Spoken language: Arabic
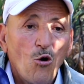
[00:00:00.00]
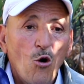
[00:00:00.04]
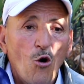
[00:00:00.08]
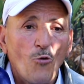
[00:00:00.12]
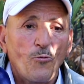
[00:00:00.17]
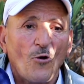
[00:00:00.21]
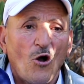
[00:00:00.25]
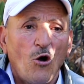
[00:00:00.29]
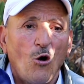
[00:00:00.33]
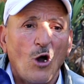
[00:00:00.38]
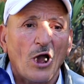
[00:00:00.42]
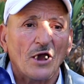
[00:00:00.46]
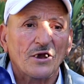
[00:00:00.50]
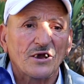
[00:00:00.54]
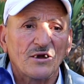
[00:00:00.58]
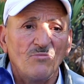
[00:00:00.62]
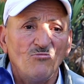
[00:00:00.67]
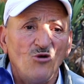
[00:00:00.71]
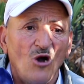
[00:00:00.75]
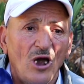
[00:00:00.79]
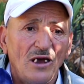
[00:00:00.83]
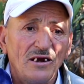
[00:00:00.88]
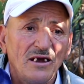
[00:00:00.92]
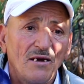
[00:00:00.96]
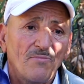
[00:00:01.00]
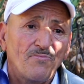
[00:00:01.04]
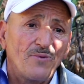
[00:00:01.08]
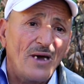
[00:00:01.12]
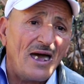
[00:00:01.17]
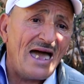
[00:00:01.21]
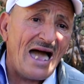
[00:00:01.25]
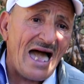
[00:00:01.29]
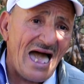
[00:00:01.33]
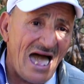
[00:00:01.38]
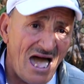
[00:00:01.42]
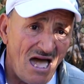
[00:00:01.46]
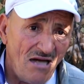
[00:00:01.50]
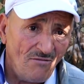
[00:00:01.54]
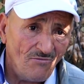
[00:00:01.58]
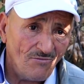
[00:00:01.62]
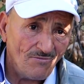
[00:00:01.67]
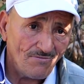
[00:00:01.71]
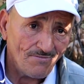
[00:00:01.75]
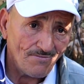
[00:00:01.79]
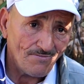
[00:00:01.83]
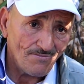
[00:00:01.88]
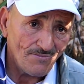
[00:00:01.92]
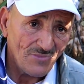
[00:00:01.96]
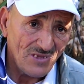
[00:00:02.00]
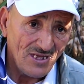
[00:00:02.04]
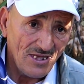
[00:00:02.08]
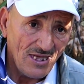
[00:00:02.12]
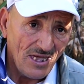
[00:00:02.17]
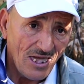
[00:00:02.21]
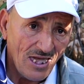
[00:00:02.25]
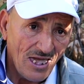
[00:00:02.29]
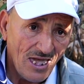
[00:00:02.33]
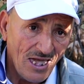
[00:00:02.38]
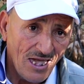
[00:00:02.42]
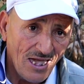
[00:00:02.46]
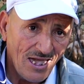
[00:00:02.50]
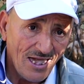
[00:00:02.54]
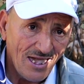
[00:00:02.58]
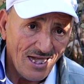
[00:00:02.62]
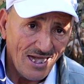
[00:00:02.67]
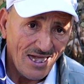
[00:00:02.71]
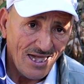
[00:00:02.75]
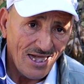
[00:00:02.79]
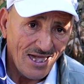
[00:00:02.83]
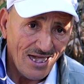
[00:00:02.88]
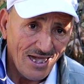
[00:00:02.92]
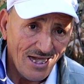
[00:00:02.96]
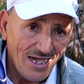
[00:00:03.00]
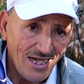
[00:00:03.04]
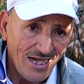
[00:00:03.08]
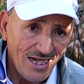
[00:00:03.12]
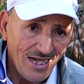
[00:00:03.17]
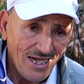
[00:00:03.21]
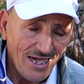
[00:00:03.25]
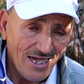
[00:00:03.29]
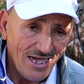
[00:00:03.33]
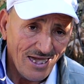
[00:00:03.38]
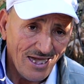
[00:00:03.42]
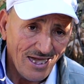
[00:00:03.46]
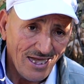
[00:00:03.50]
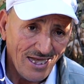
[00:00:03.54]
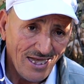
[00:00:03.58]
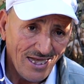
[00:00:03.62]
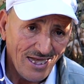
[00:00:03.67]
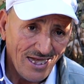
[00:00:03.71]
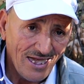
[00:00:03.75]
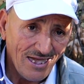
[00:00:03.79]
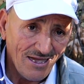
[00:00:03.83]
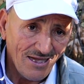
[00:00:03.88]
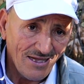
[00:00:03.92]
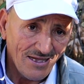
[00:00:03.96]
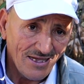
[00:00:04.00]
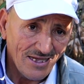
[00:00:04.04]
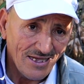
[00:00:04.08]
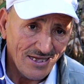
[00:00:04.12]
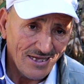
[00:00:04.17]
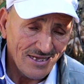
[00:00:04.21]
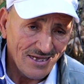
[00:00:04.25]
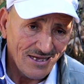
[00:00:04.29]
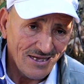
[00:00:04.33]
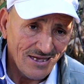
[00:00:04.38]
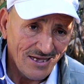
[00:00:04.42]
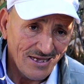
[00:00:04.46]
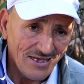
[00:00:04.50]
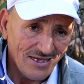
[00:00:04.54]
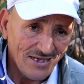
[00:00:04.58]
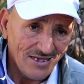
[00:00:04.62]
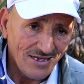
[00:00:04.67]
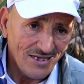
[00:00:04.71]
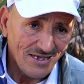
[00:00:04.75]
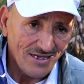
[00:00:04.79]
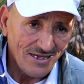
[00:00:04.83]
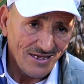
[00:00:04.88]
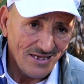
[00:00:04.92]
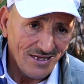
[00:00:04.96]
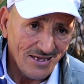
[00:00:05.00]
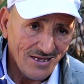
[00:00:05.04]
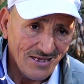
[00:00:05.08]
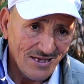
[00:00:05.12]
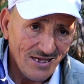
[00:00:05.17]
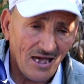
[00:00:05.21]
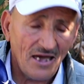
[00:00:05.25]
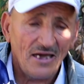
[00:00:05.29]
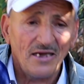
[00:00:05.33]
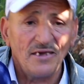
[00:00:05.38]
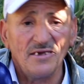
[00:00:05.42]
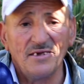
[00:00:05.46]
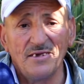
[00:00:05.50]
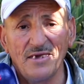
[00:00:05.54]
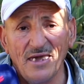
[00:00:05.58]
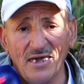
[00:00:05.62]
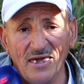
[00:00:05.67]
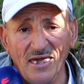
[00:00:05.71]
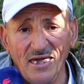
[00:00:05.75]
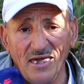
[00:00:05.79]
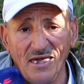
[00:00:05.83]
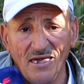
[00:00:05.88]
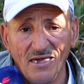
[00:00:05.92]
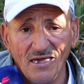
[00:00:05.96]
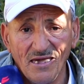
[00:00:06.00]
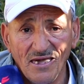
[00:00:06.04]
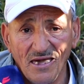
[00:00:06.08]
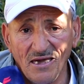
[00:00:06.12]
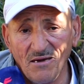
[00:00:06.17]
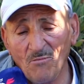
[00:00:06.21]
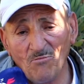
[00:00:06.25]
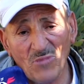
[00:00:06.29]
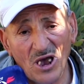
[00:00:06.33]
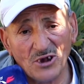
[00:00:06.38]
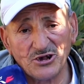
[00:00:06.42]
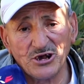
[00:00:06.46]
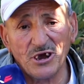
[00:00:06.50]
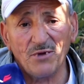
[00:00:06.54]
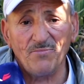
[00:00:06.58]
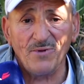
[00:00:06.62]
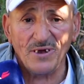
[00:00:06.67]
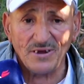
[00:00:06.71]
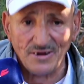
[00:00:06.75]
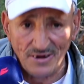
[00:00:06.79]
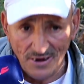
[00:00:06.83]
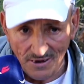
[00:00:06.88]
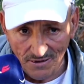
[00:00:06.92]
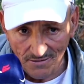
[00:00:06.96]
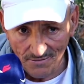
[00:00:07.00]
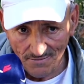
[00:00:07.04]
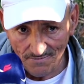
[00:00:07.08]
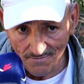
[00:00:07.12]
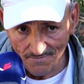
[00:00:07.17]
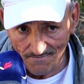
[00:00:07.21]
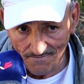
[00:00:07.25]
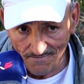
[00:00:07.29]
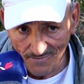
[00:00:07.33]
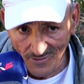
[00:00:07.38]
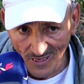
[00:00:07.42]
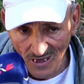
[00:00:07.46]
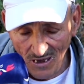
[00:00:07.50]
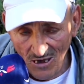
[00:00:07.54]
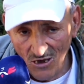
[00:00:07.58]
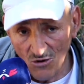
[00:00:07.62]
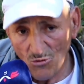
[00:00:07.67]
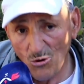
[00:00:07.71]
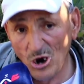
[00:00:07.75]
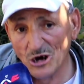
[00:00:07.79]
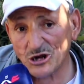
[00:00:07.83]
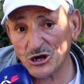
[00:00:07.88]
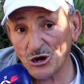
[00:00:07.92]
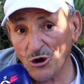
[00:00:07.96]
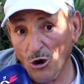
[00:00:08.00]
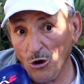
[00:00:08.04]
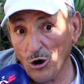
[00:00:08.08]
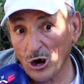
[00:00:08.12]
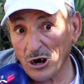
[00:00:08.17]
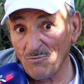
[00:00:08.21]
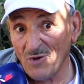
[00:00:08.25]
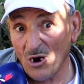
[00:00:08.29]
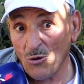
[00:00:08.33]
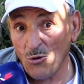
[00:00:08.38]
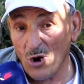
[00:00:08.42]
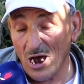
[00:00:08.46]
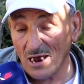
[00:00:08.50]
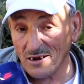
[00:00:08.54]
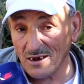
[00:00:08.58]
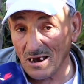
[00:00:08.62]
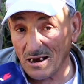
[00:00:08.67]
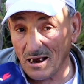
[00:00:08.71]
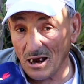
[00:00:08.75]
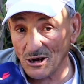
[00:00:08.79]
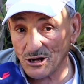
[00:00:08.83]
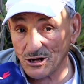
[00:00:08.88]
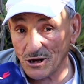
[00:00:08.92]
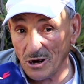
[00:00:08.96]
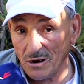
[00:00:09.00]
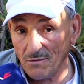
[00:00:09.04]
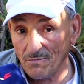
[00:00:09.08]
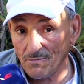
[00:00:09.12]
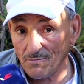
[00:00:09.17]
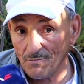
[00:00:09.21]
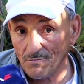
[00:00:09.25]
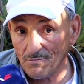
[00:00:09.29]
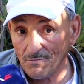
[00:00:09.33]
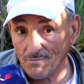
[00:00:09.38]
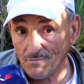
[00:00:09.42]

وفحوا حكموا عليه بعام عام لانه اغتصب آه، واحد السيده اخرى اييه ماشي بنتي واش الحكم هو هذا شريف